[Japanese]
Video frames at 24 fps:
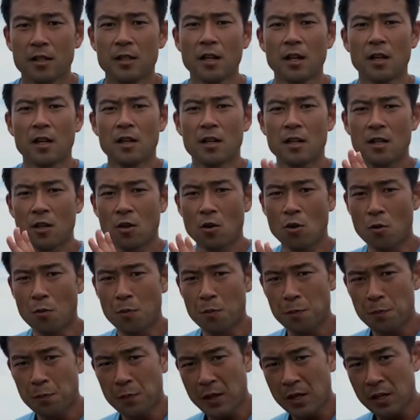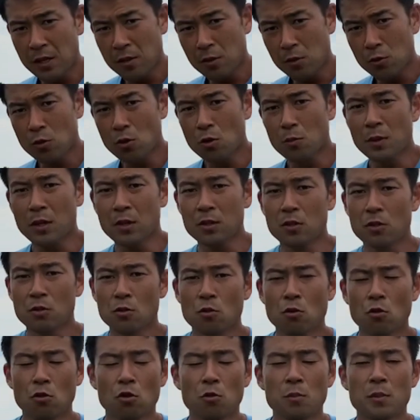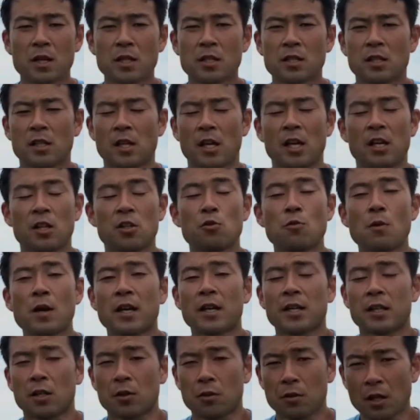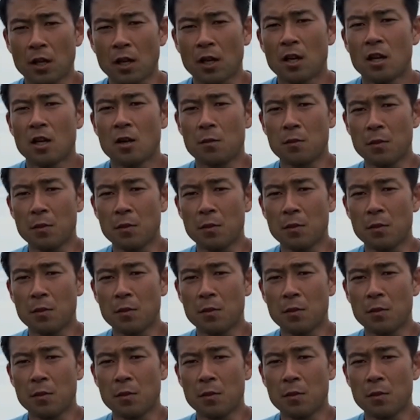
で、ホッピングとバウンディングを組み合わせていくわけなので、